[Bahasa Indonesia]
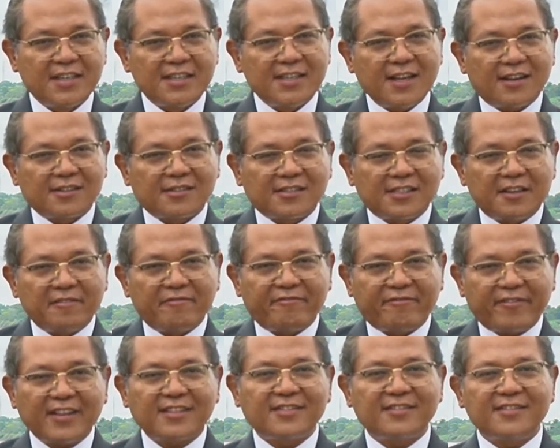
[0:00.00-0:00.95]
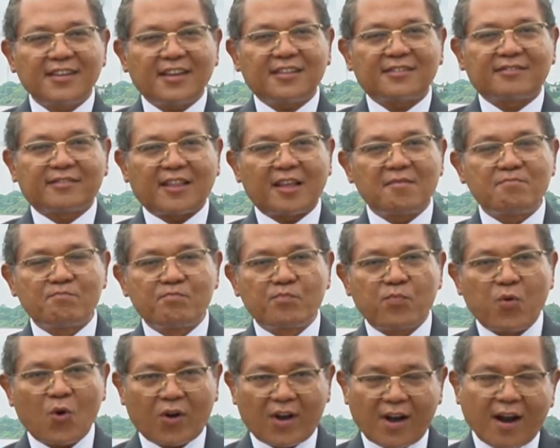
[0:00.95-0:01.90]
yang sifatnya
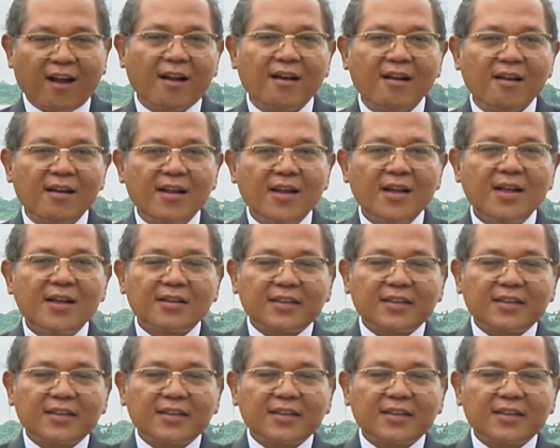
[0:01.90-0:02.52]
temporal,